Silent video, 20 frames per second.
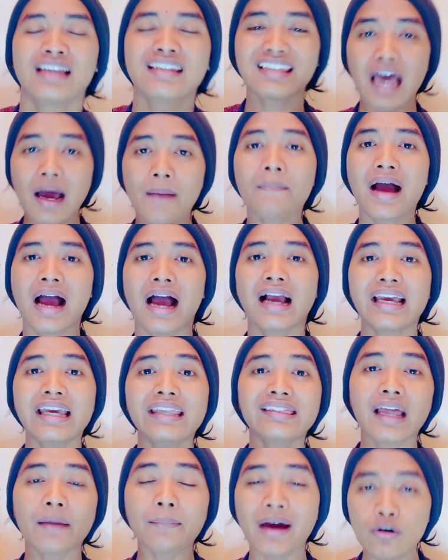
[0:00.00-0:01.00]
Sama
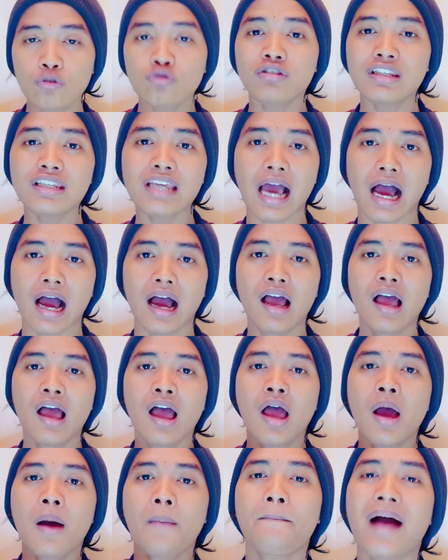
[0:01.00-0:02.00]
kita manusia.
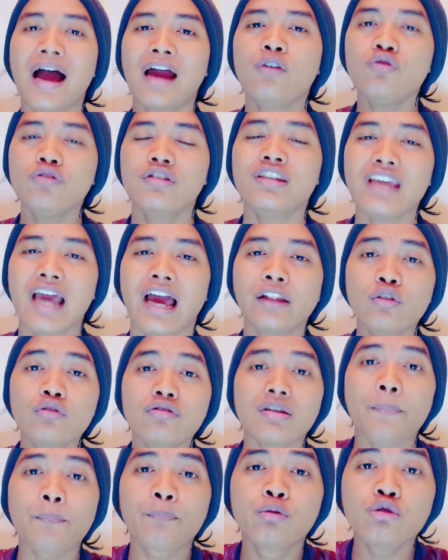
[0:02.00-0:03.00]
Manusia
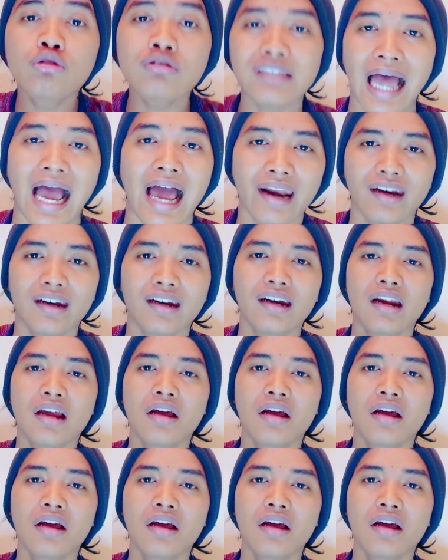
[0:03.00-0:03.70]
itu sebutan.